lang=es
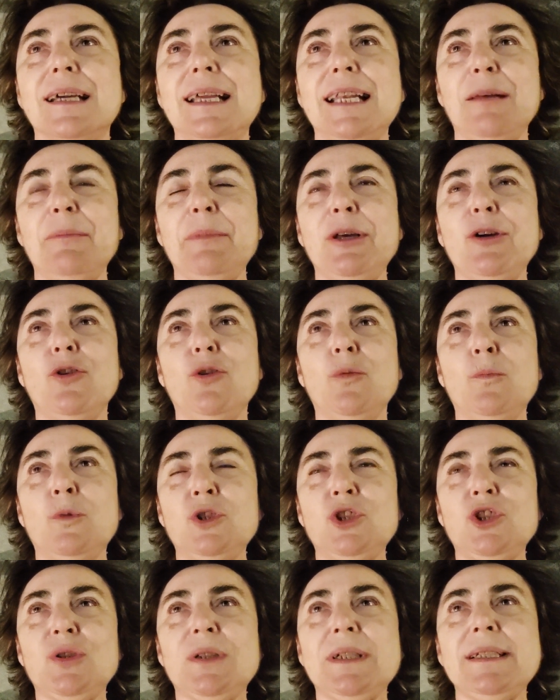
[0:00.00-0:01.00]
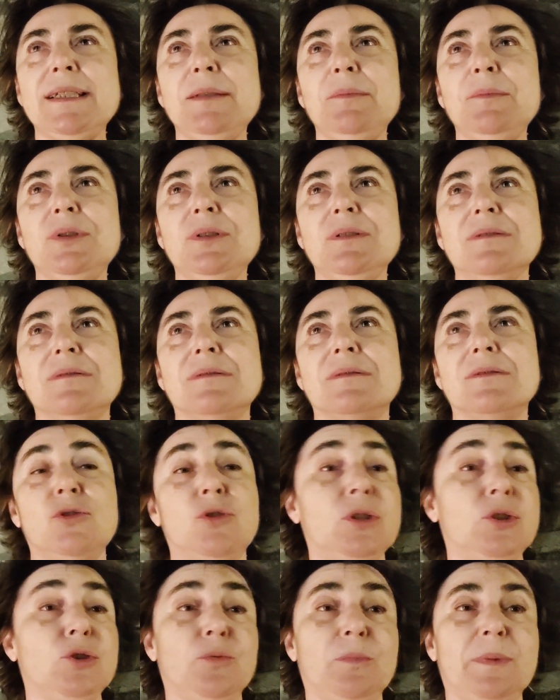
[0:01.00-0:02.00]
El amigo con mucho ánimo
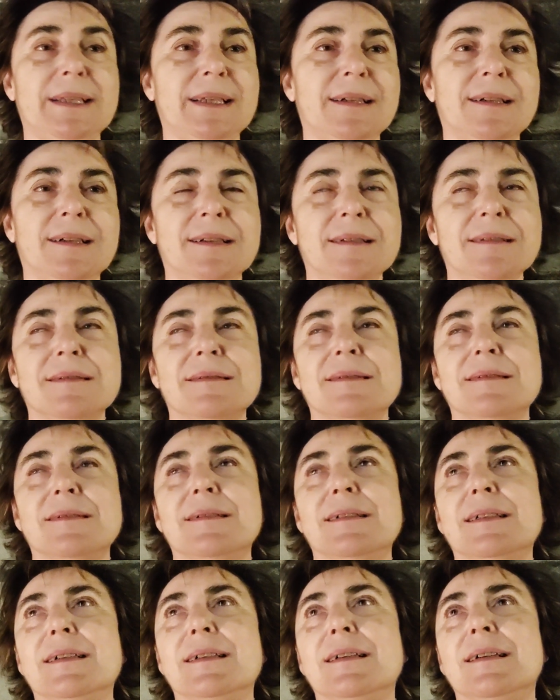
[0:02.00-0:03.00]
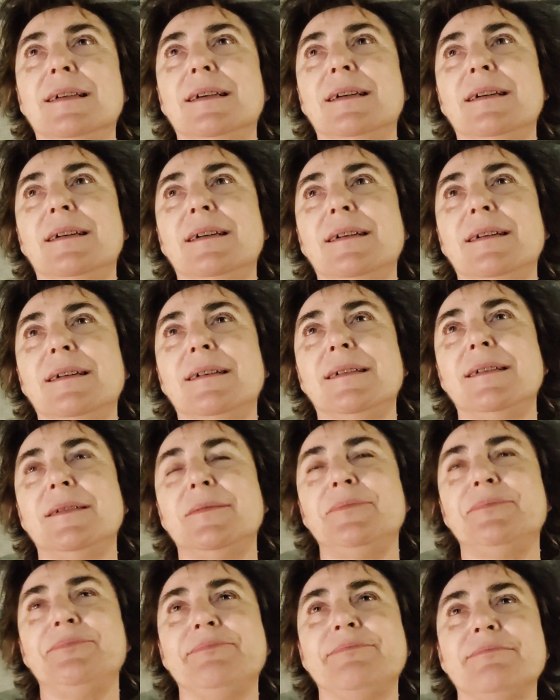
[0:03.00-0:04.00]
no es su pareja. Eh,
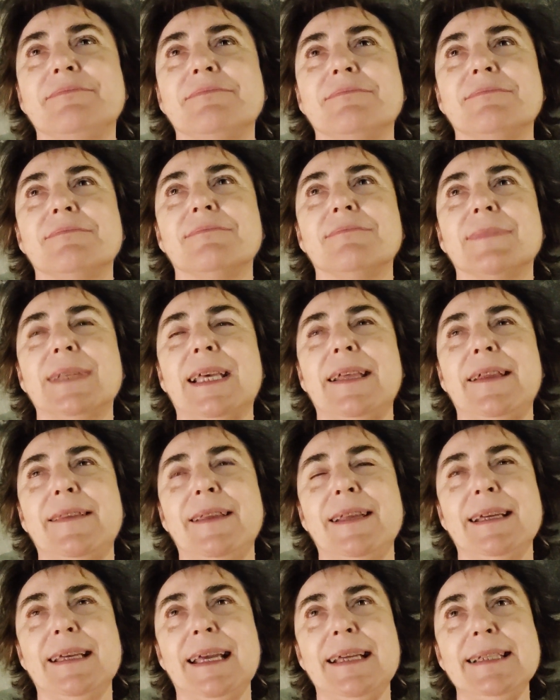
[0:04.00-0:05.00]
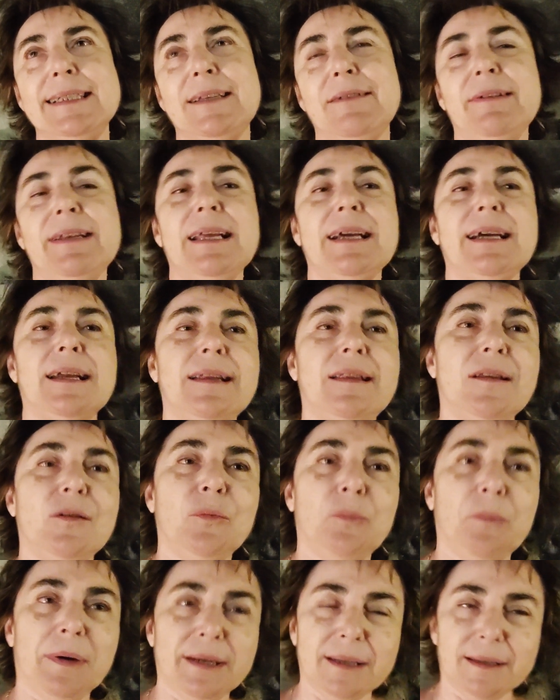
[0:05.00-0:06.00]
es decir, que ahí se ve la calidad
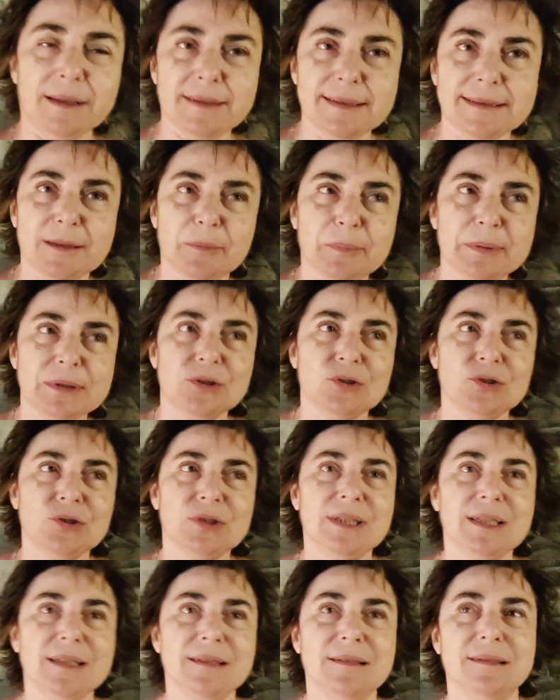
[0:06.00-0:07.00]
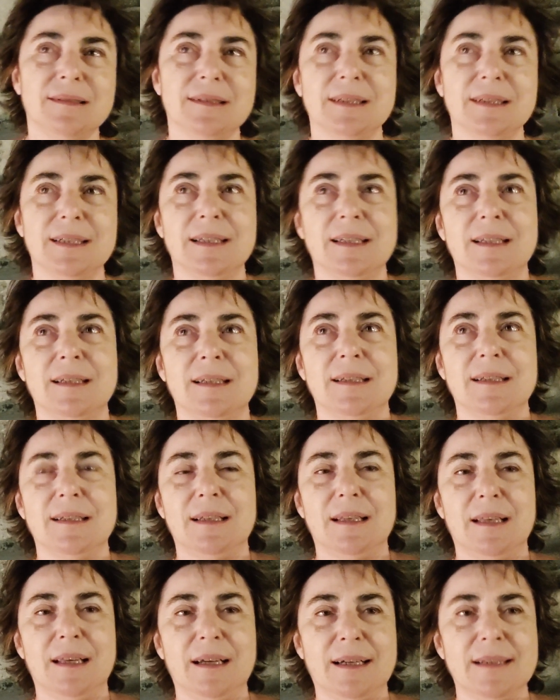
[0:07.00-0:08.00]
humana de esta persona.
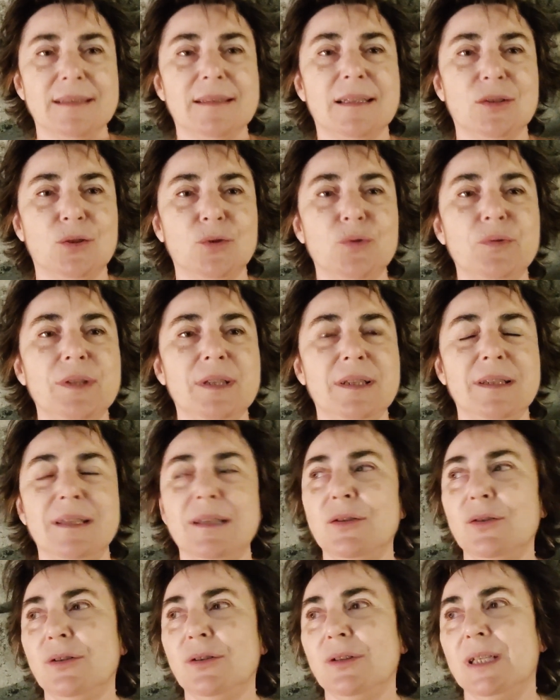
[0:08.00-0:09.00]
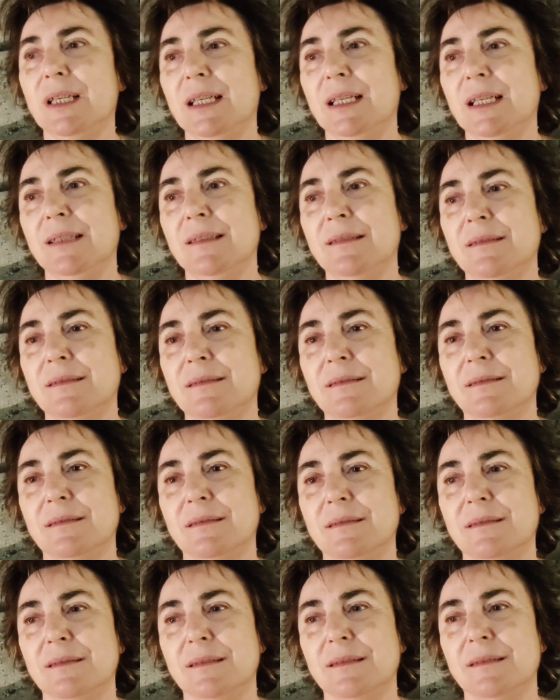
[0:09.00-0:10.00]
Eh, gasta su dinero en
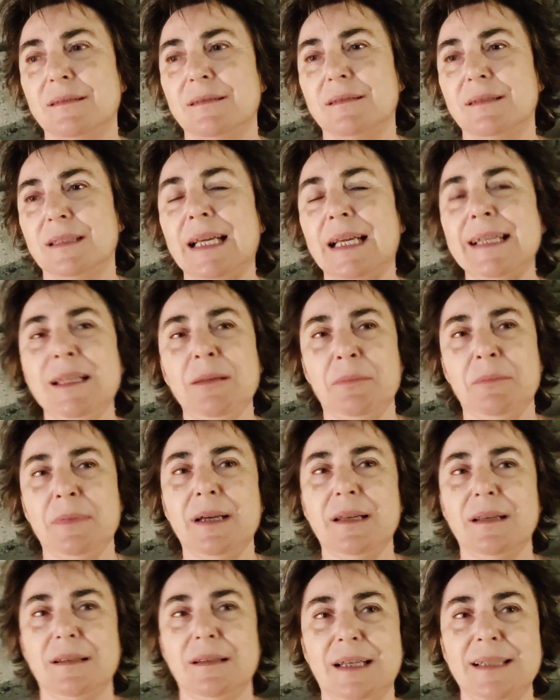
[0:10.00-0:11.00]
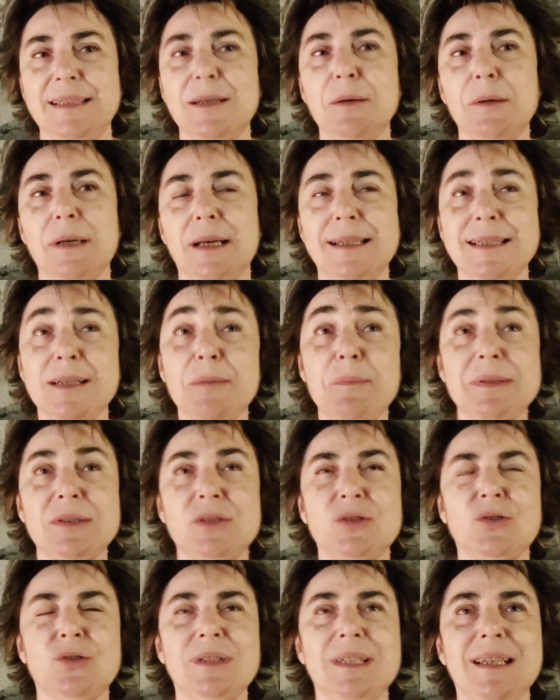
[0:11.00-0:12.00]
animar a esa,
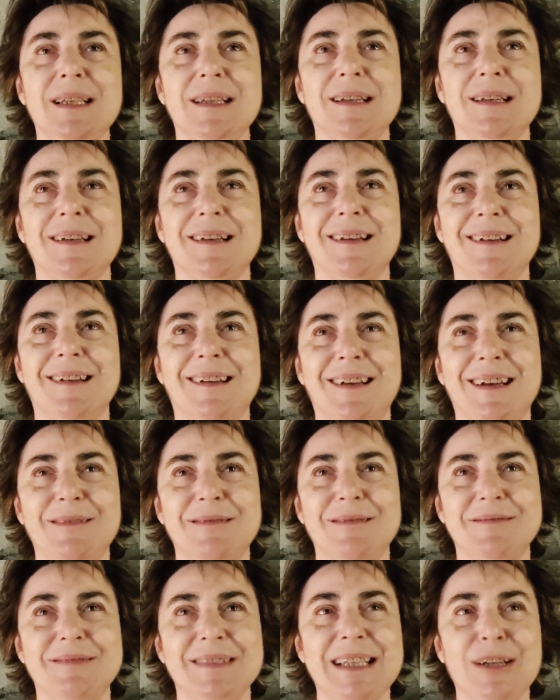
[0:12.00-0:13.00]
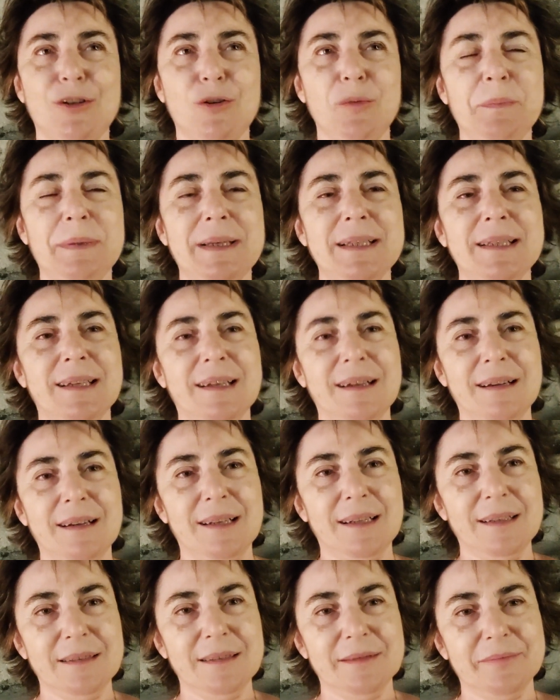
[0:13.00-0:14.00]
persona y
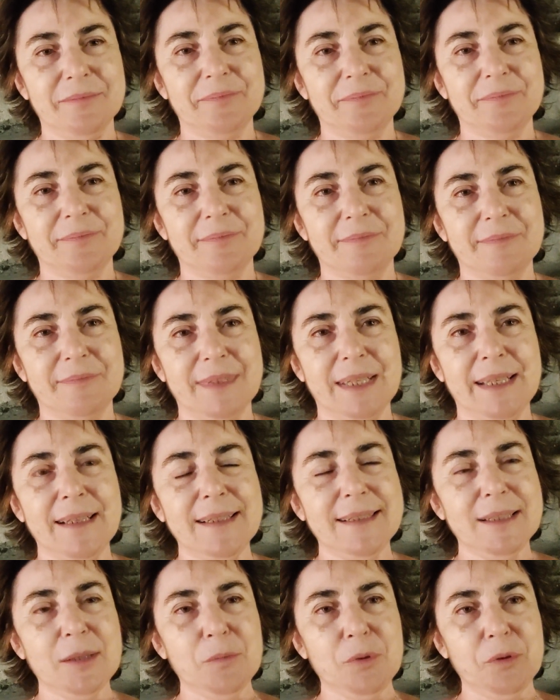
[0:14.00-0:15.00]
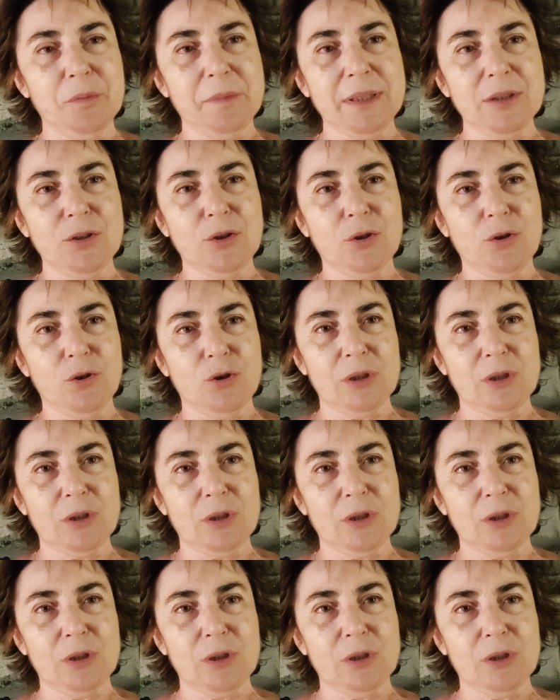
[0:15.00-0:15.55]
acompañarla en este momento